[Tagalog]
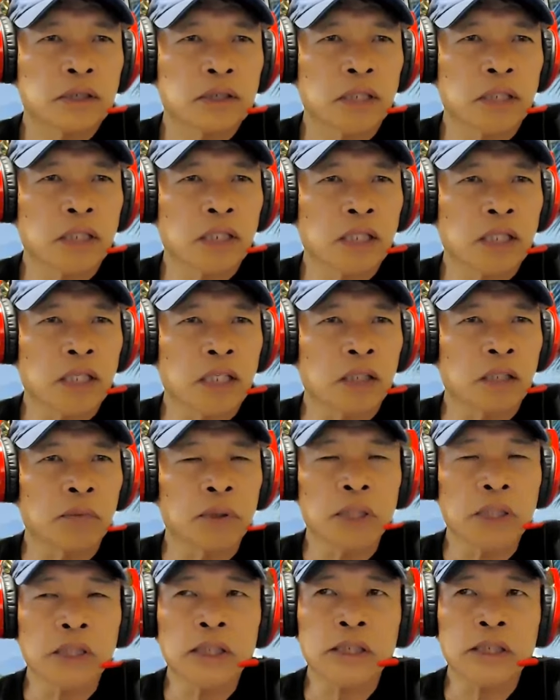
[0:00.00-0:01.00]
sa
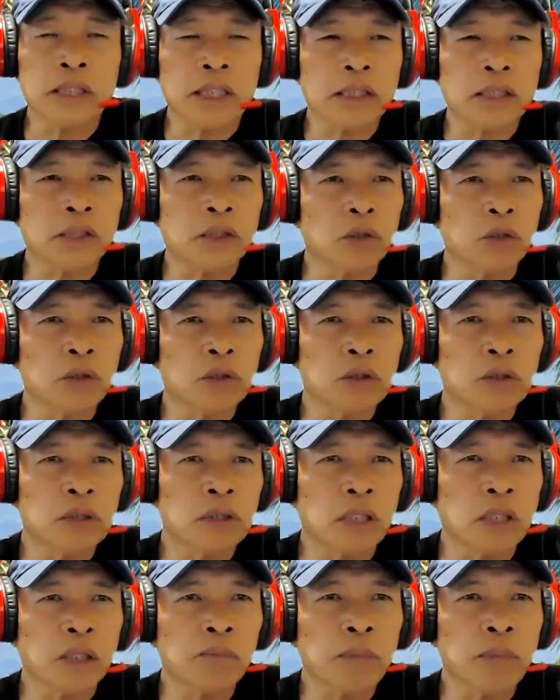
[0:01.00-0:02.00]

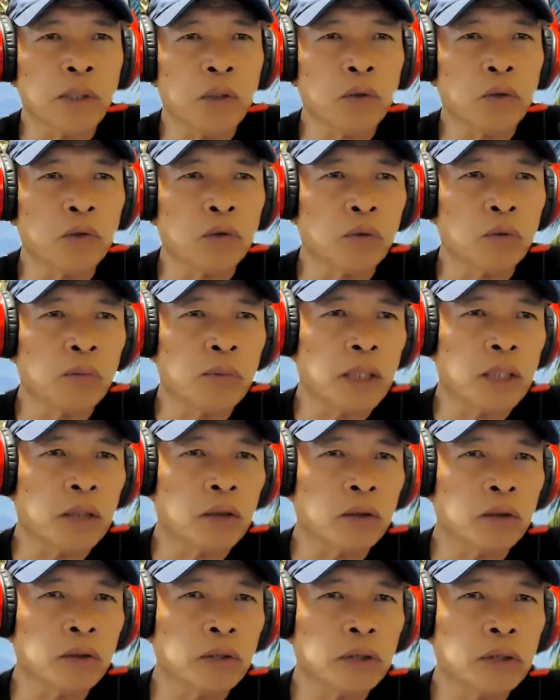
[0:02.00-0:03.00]
administrasyon ng Pangulong
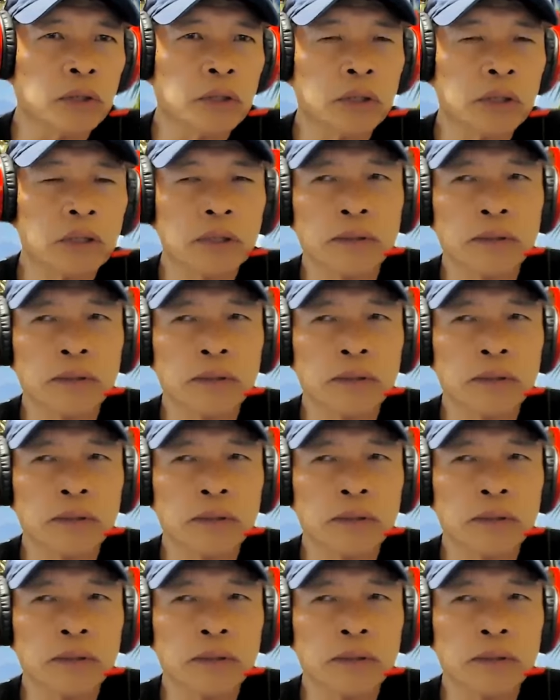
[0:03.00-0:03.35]
Marcos